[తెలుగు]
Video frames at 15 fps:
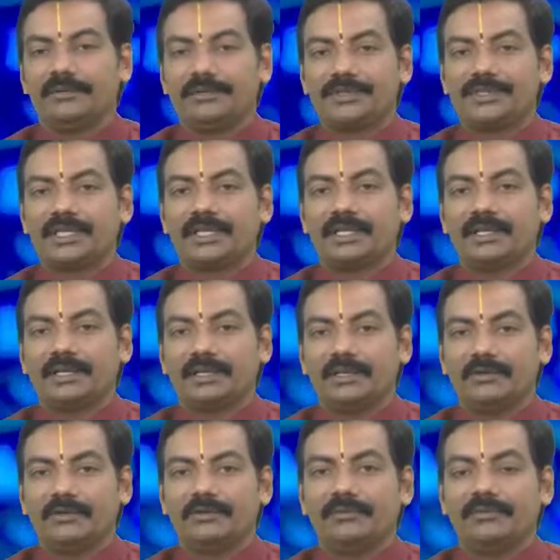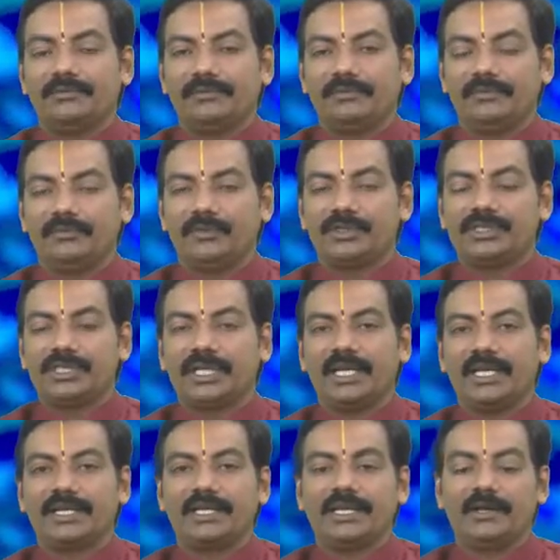వృశ్చిక వృషిక
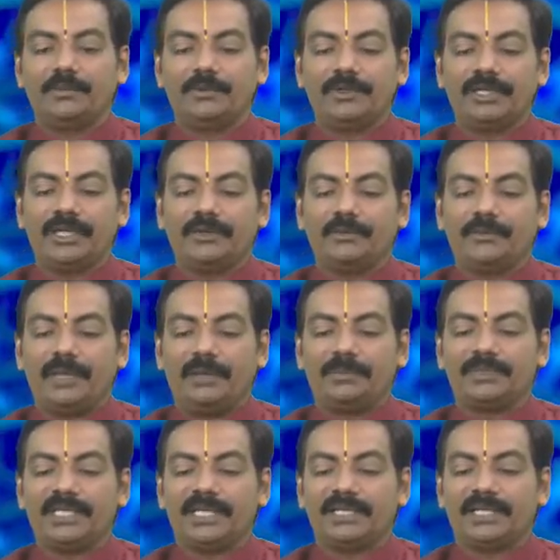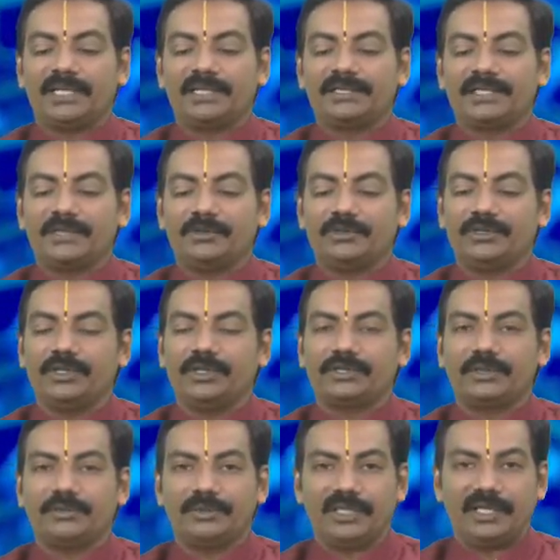లగ్నంలో పుట్టారు పాప జాతకరీత్యా
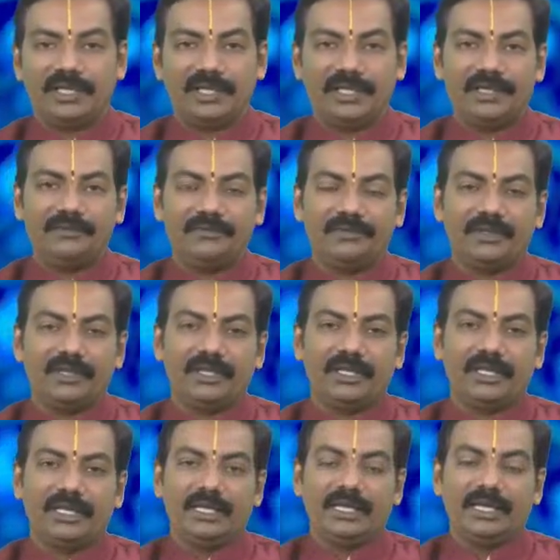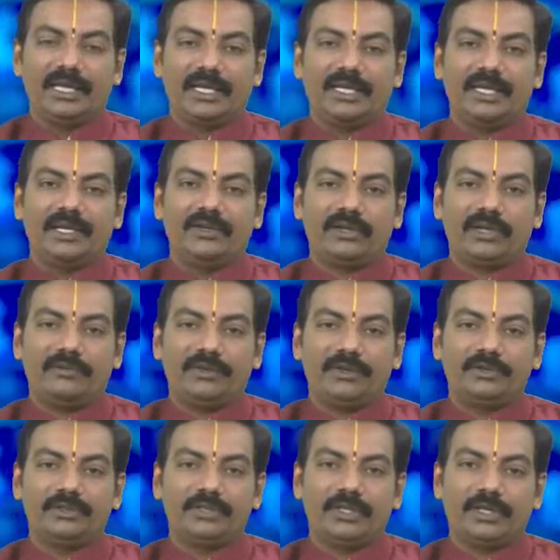కుజదోషం ఉందండి లగ్నంలో రవి
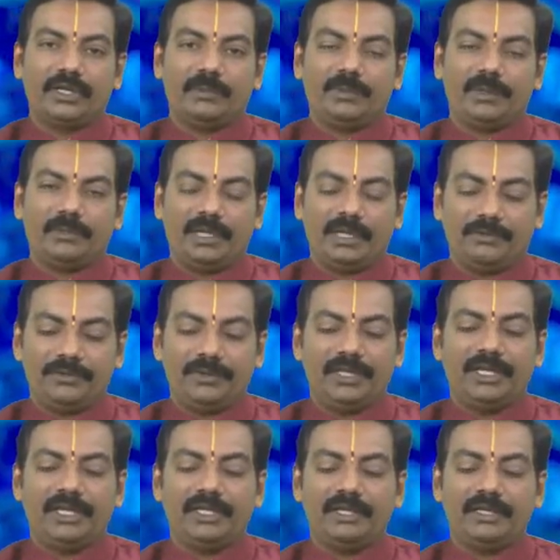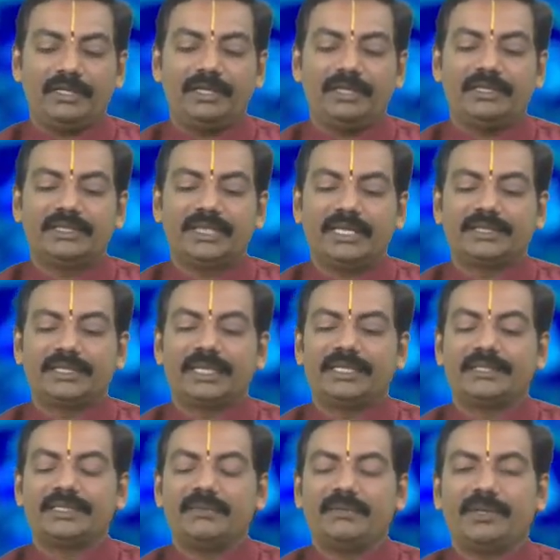కుజుల యొక్క ప్రభావం ఉంది ఈ
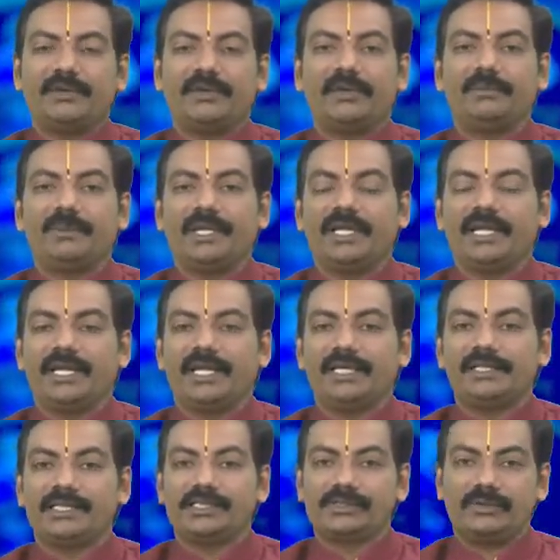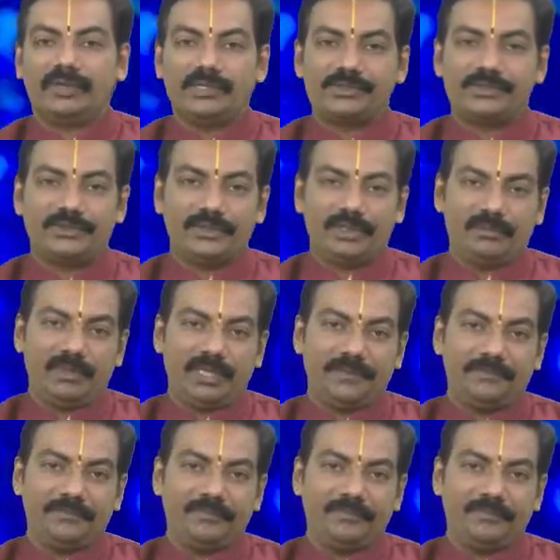రీత్యా మీరు కొన్ని పరిహారాలు చేసుకోవాల్సి ఉంటుందమ్మా